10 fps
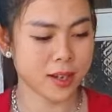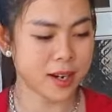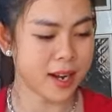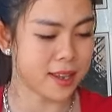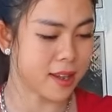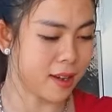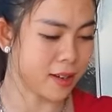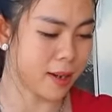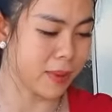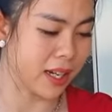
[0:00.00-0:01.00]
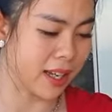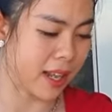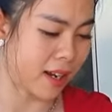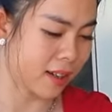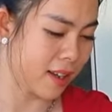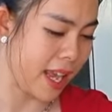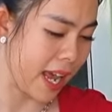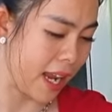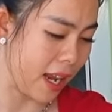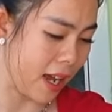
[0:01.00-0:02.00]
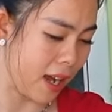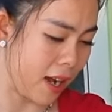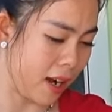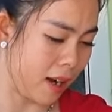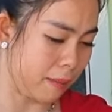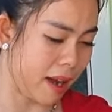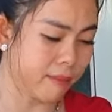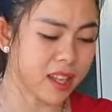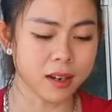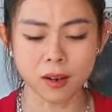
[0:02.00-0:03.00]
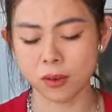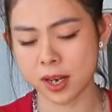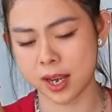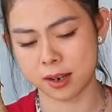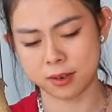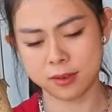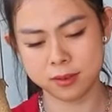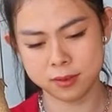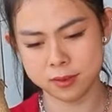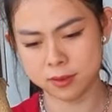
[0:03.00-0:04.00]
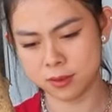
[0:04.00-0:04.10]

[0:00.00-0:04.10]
cái này cái mình thân nó dài là 39 luôn ha rồi